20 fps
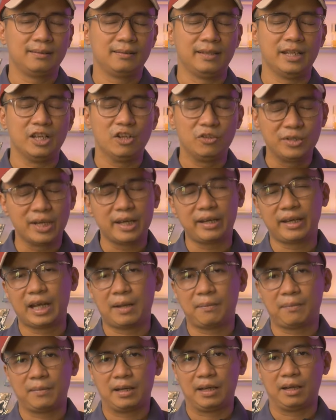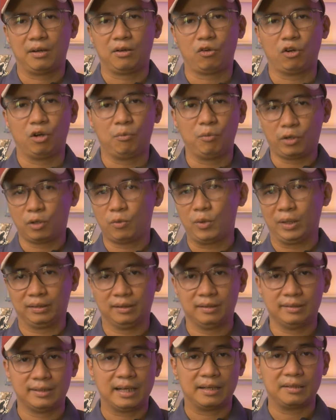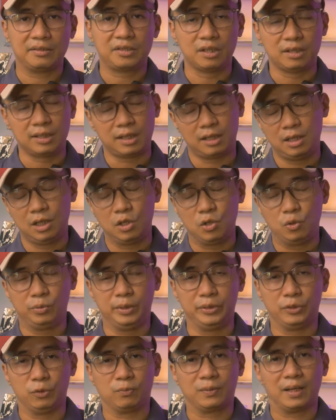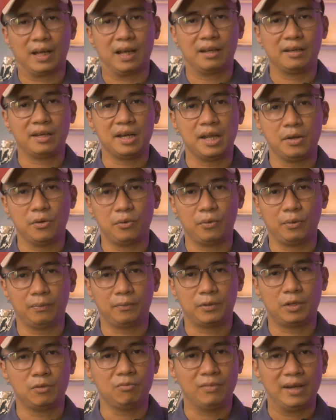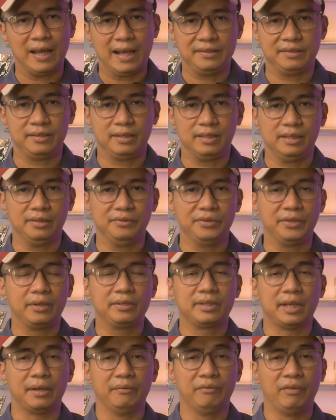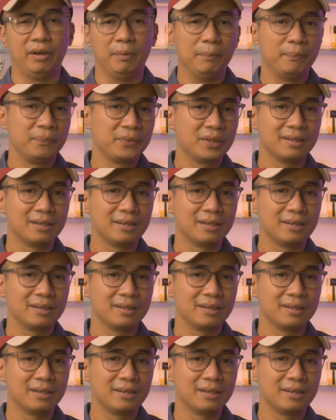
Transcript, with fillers: nếu như anh em nào có một cái khoảng thời gian chơi đã lâu thì chúng ta đều không lạ gì những sản phẩm